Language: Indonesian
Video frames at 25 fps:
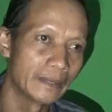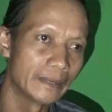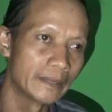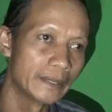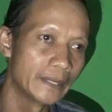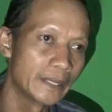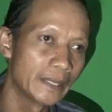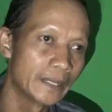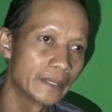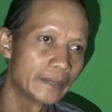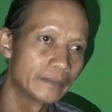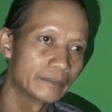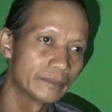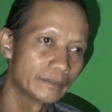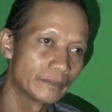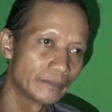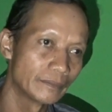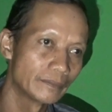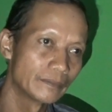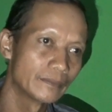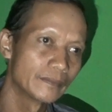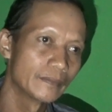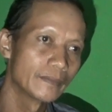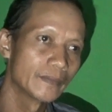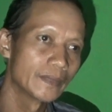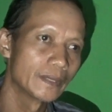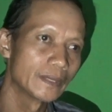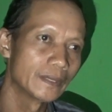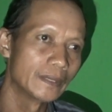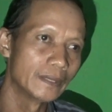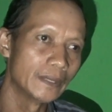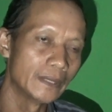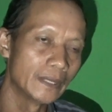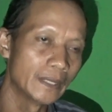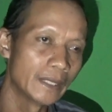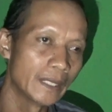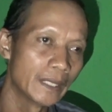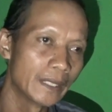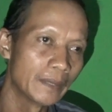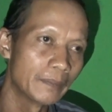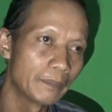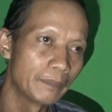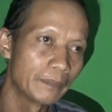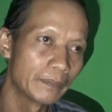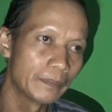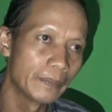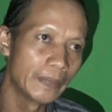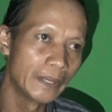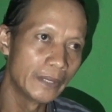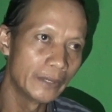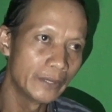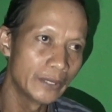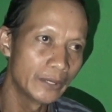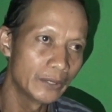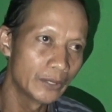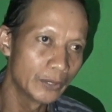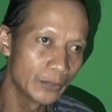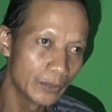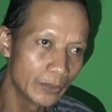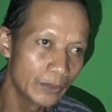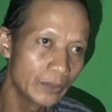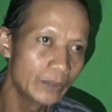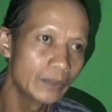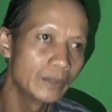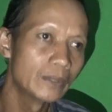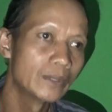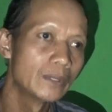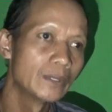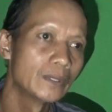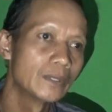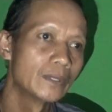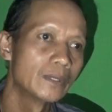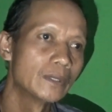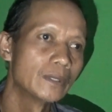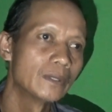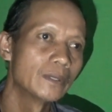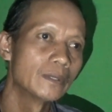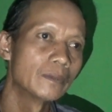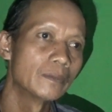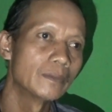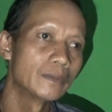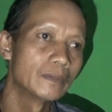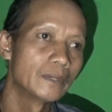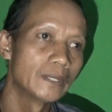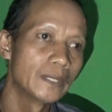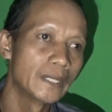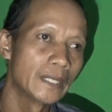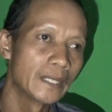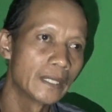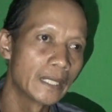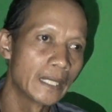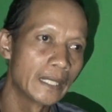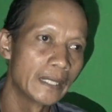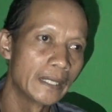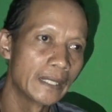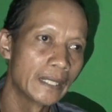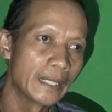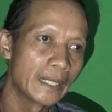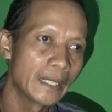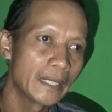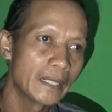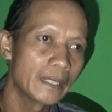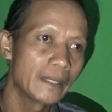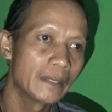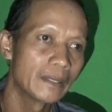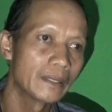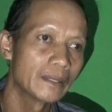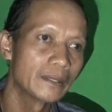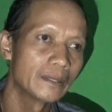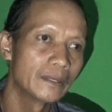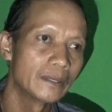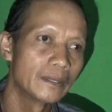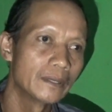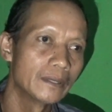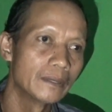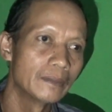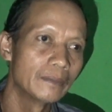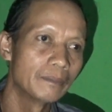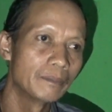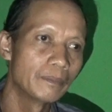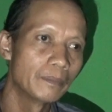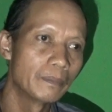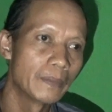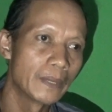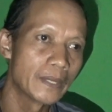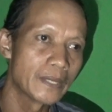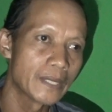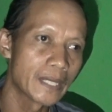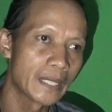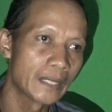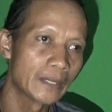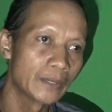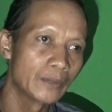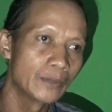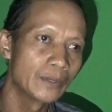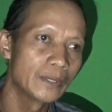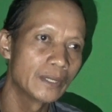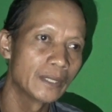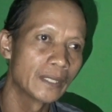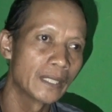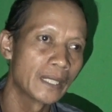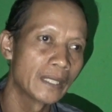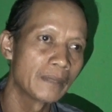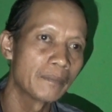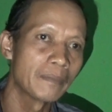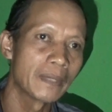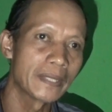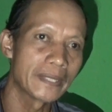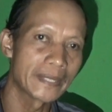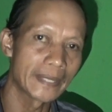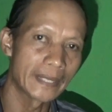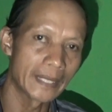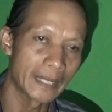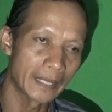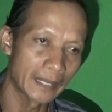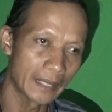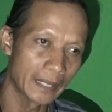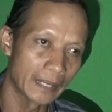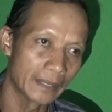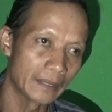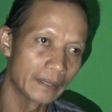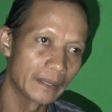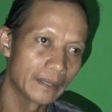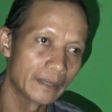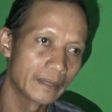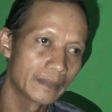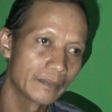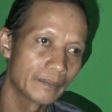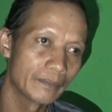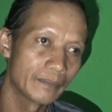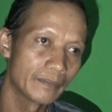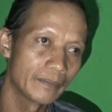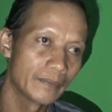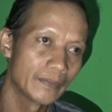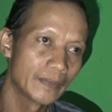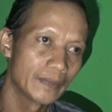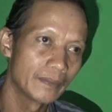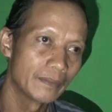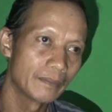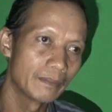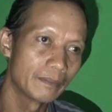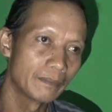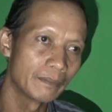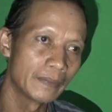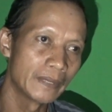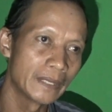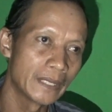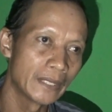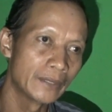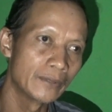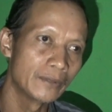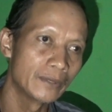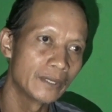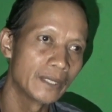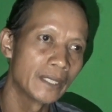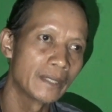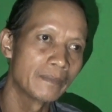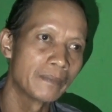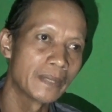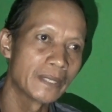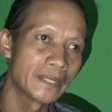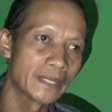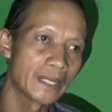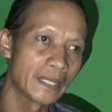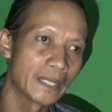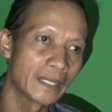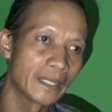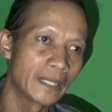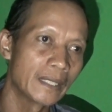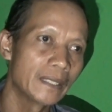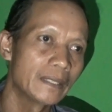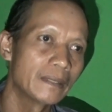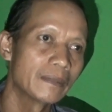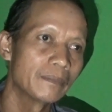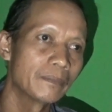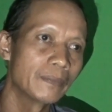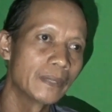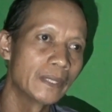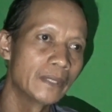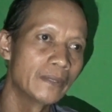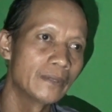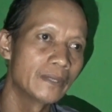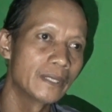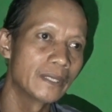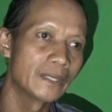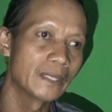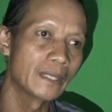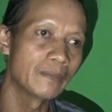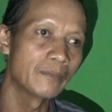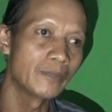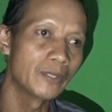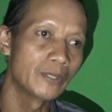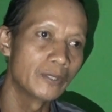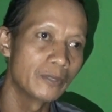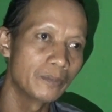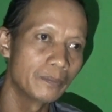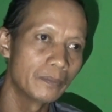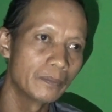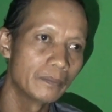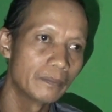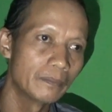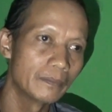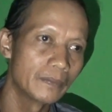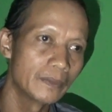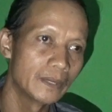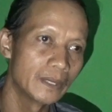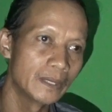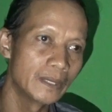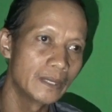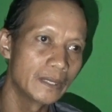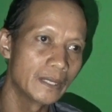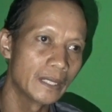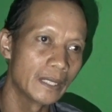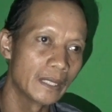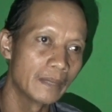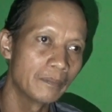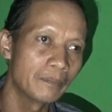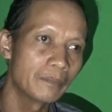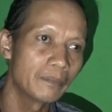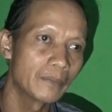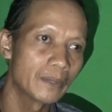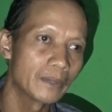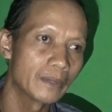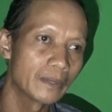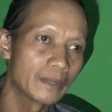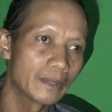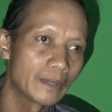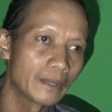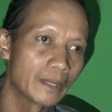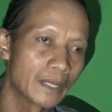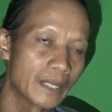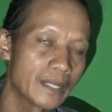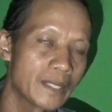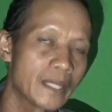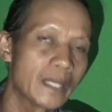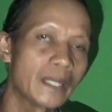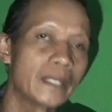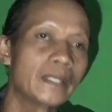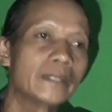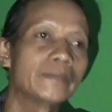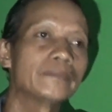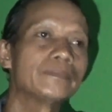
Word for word: Ya. Uh, beliau itu tinggalnya bersatu dengan masyarakat, menyatu dengan masyarakat. Beliau tidak mau hidup di dalam kerajaan.